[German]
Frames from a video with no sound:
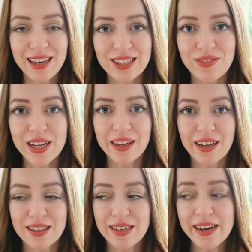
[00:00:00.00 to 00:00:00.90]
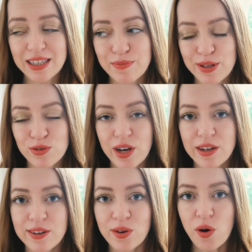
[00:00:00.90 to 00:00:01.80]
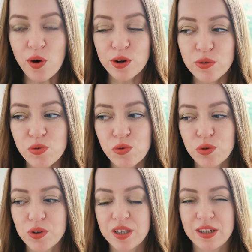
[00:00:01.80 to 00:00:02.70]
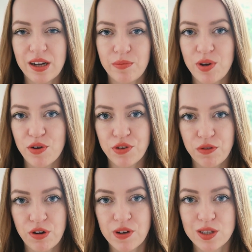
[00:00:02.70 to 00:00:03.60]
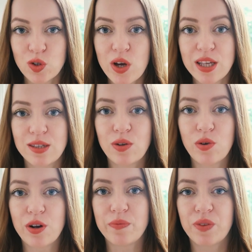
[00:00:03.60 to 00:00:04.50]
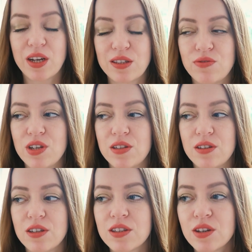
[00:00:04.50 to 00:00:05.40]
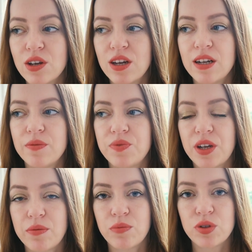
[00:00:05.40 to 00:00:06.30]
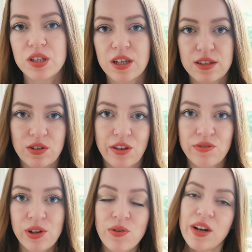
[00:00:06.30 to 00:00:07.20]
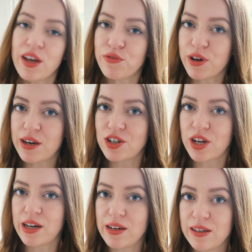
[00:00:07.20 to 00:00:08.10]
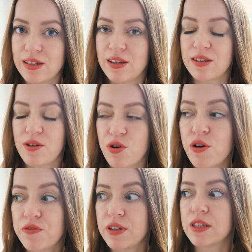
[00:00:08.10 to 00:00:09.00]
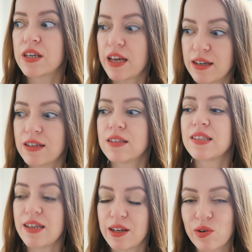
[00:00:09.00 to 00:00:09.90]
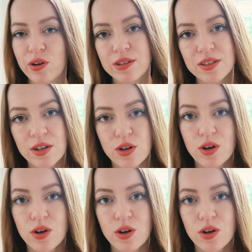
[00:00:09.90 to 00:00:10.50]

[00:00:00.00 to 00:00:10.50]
Ich werde jetzt erstmal zu Ende kochen und dann mir auf jeden Fall was zu essen gönnen, ganz wichtig. Dann muss ich jetzt noch das Video gleich freischalten, dass ihr das dann auch hoffentlich endlich sehen könnt